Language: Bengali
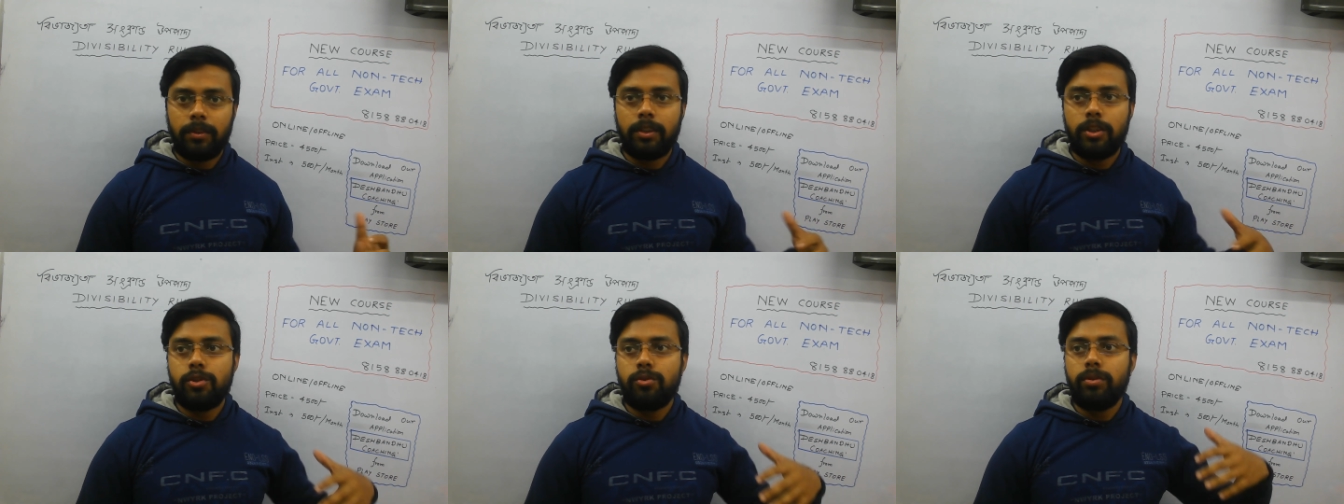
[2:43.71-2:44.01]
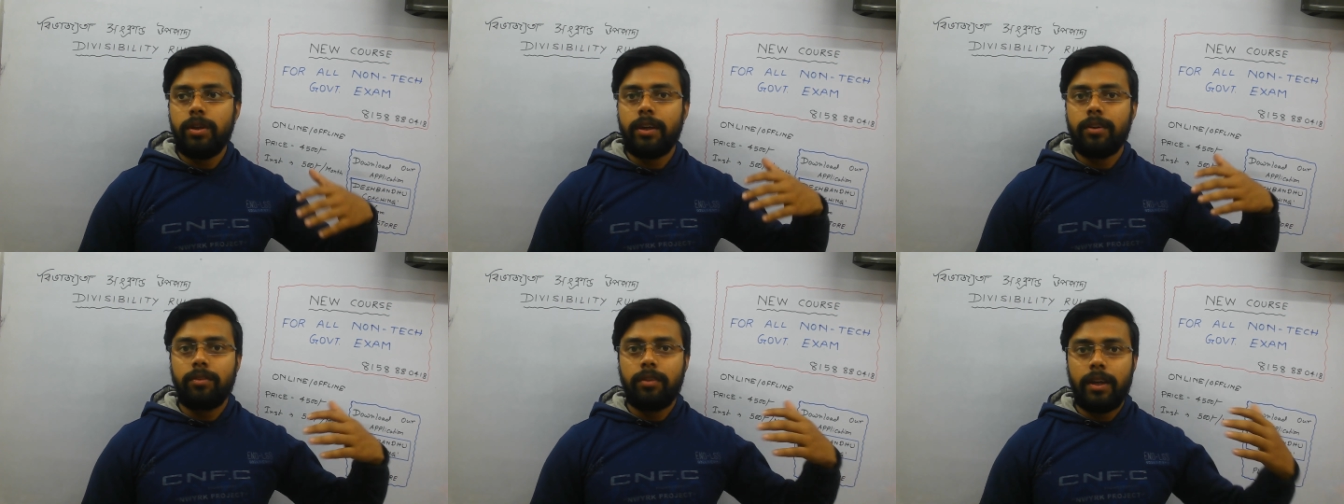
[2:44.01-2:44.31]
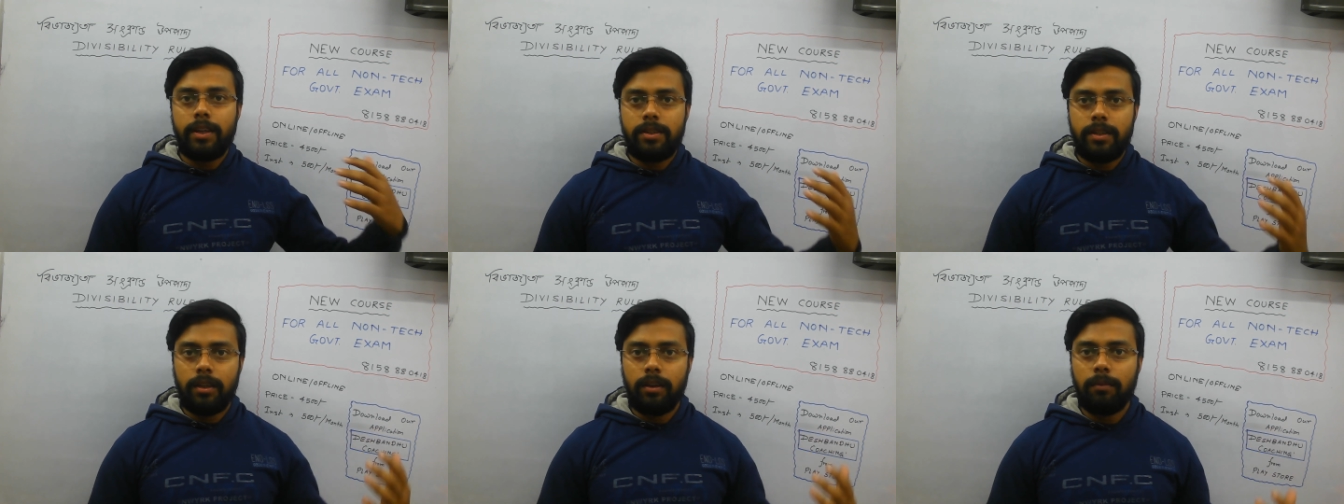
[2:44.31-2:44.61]
কিছু
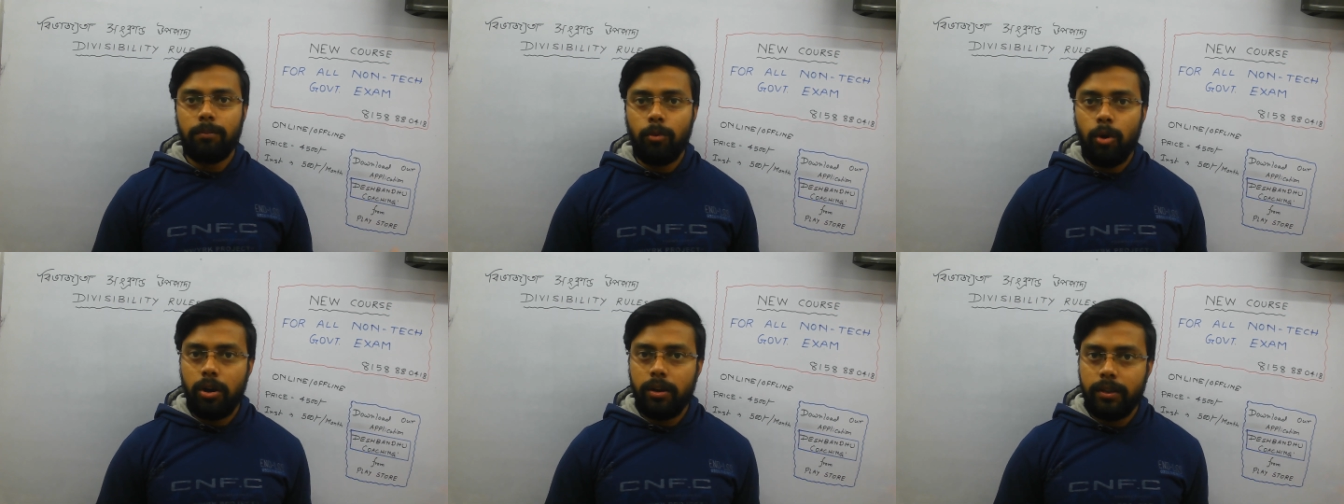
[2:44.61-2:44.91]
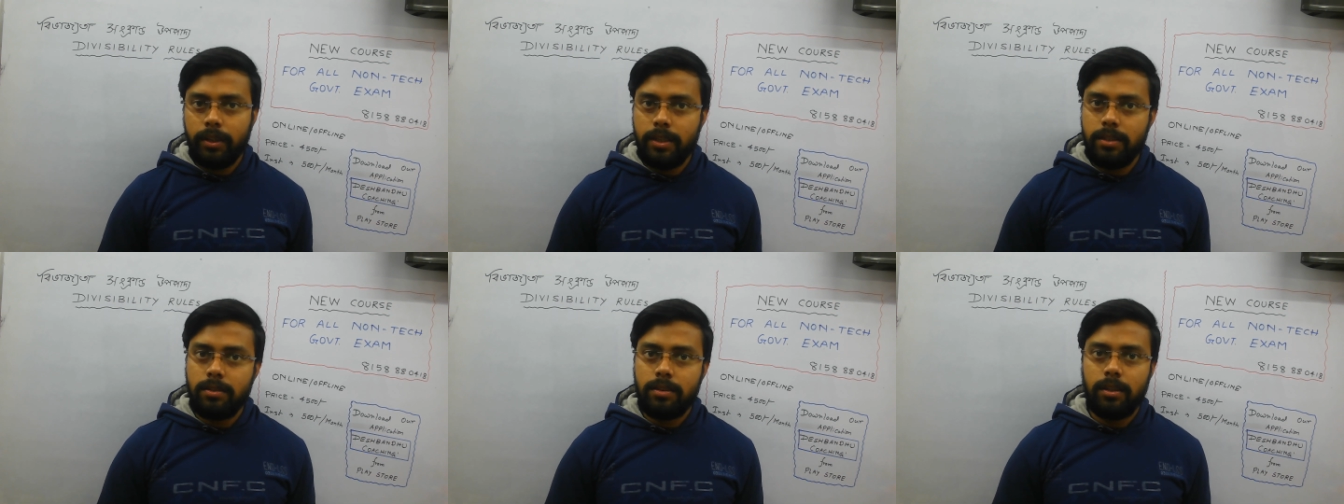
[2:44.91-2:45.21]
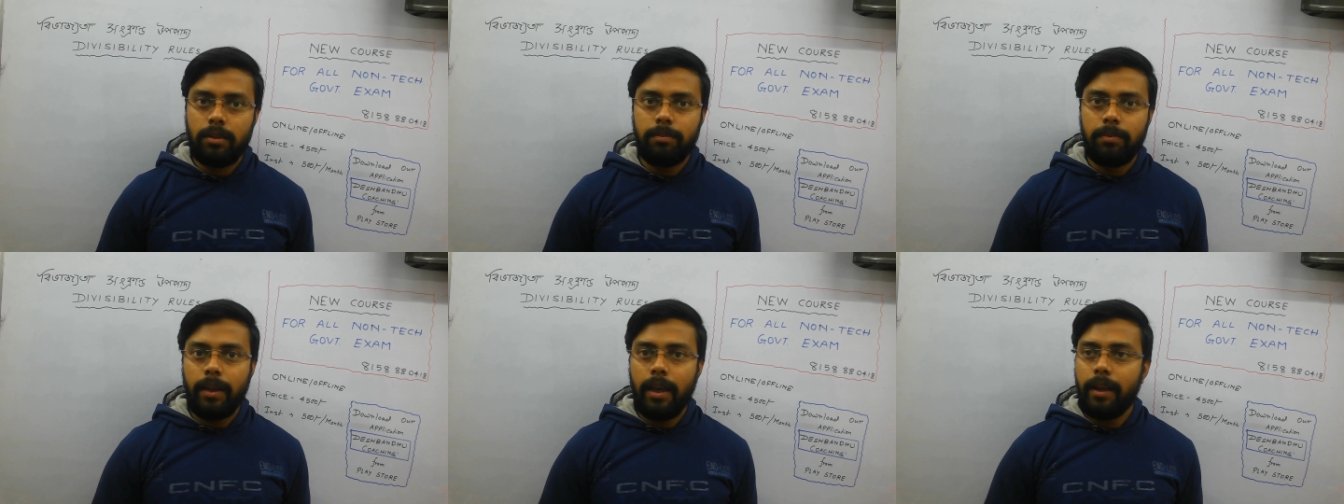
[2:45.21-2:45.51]
এক্সাইটিং মক
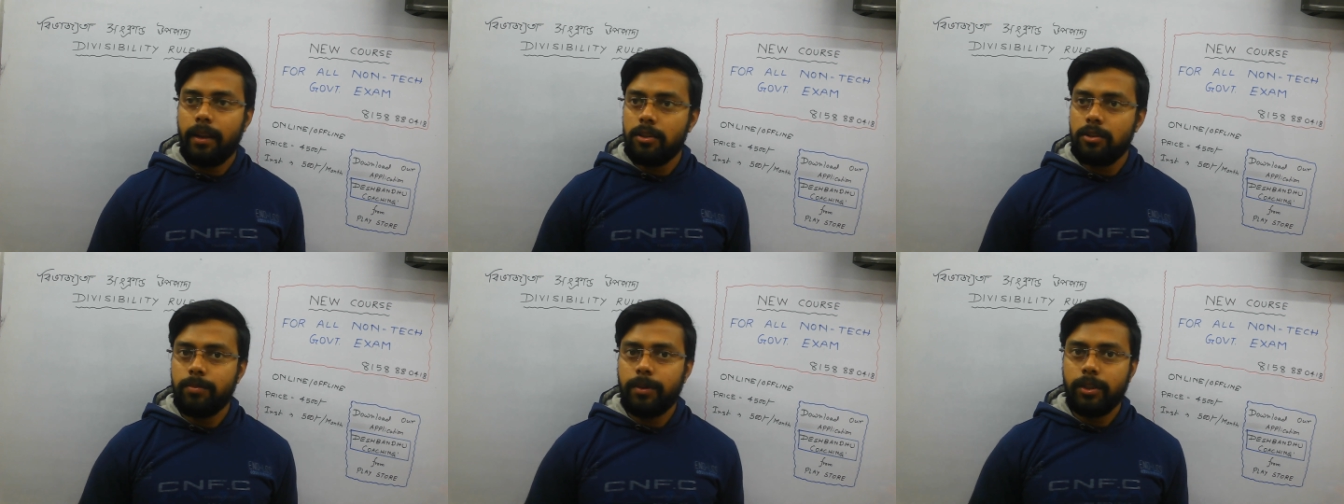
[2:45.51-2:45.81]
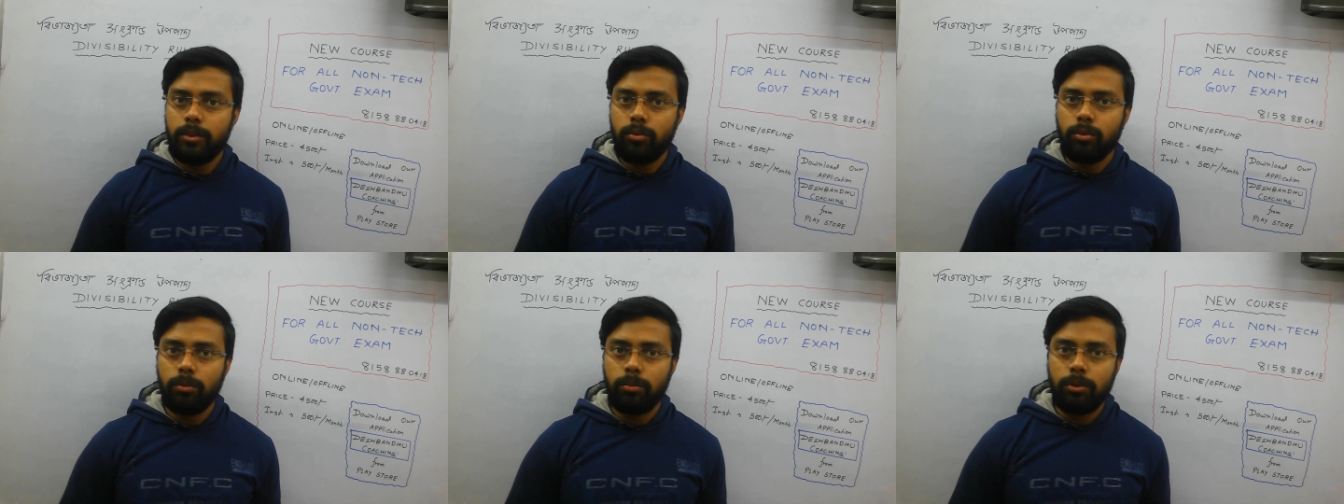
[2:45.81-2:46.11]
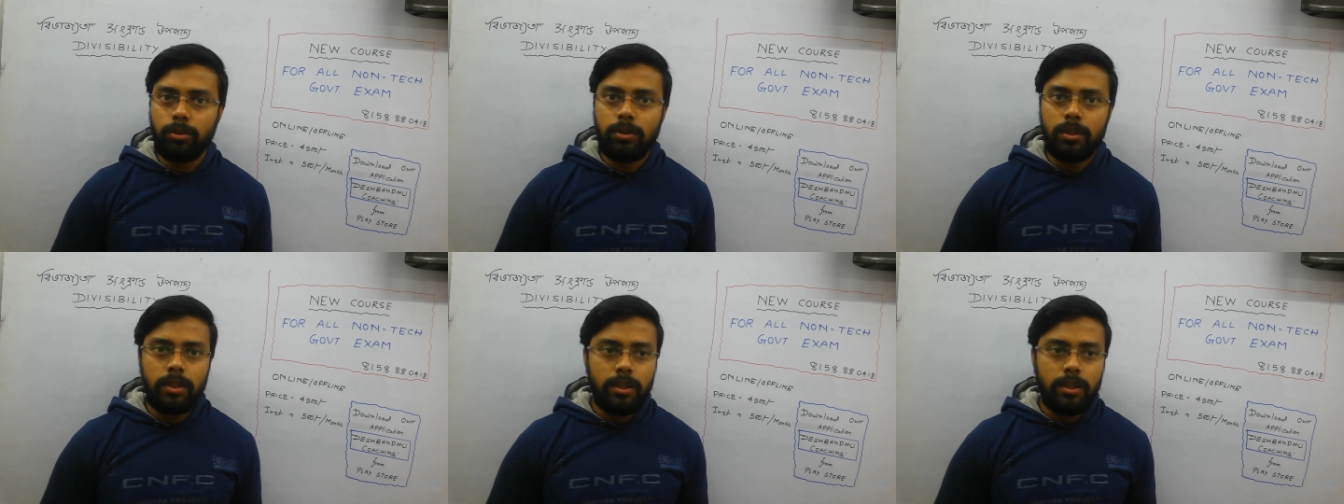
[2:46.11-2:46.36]
টেস্টের অ্যারেঞ্জমেন্ট করব